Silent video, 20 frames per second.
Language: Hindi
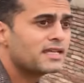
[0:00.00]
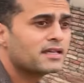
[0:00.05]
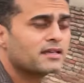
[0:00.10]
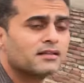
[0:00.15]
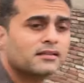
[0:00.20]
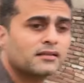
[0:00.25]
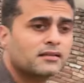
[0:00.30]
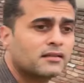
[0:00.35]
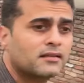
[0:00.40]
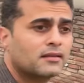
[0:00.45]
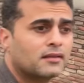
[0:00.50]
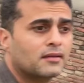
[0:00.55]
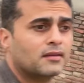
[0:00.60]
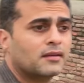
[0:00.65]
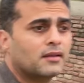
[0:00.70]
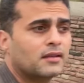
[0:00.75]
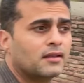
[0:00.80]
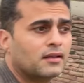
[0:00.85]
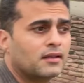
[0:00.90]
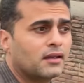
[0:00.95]
है
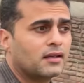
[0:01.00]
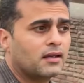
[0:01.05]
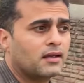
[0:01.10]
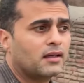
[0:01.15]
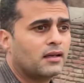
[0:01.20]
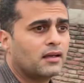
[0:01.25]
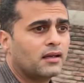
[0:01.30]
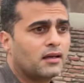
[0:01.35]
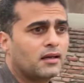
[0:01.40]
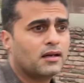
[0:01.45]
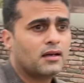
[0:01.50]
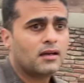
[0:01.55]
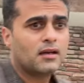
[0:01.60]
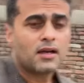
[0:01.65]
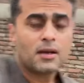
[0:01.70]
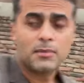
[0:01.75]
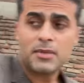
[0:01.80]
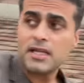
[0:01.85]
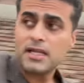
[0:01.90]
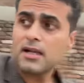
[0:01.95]
आ,
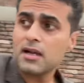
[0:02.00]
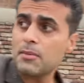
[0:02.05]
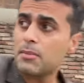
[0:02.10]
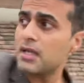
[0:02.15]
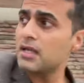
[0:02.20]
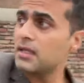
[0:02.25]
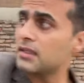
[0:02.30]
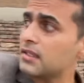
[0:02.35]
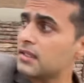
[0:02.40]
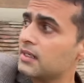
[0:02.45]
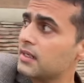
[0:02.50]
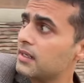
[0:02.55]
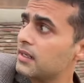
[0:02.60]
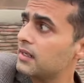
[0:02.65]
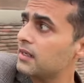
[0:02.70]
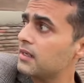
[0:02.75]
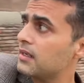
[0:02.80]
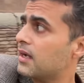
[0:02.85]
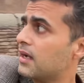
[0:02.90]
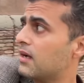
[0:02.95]
अभी ये कपल अंदर गया
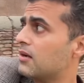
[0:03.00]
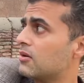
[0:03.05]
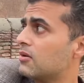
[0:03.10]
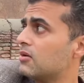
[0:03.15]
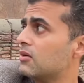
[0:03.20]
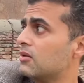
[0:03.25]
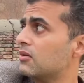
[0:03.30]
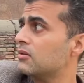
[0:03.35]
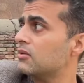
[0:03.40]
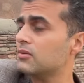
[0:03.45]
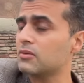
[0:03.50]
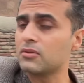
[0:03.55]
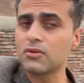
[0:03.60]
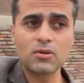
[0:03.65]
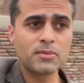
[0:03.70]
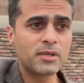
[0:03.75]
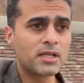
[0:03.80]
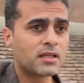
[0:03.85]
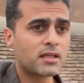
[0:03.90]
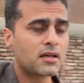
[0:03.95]
है आई डोंट नो उनको
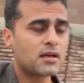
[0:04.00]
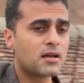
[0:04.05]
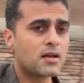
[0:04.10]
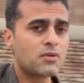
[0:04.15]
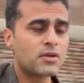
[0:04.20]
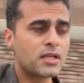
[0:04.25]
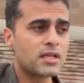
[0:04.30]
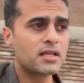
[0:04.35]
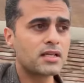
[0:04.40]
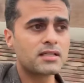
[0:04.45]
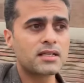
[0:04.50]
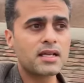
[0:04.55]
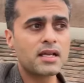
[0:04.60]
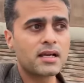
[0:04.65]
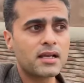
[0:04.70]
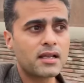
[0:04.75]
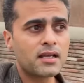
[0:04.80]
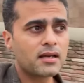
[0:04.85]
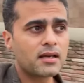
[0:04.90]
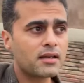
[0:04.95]
भी अंदर अलाउ किया जाएगा
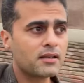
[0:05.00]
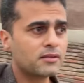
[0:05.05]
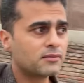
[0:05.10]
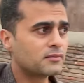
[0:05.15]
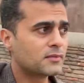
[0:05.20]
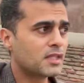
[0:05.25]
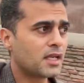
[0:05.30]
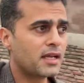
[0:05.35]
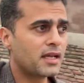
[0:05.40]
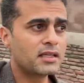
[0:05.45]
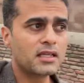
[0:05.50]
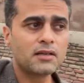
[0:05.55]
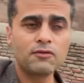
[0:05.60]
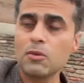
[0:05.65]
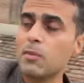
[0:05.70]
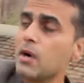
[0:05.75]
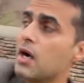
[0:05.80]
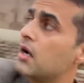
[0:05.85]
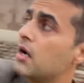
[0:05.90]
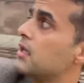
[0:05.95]
या नहीं आई थिंक वो
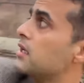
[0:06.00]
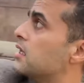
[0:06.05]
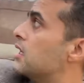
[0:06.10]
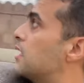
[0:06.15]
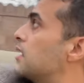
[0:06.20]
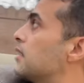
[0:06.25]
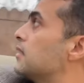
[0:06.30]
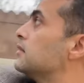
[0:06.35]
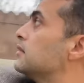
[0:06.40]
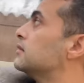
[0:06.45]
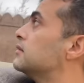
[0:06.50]
बाहर ही आ रहे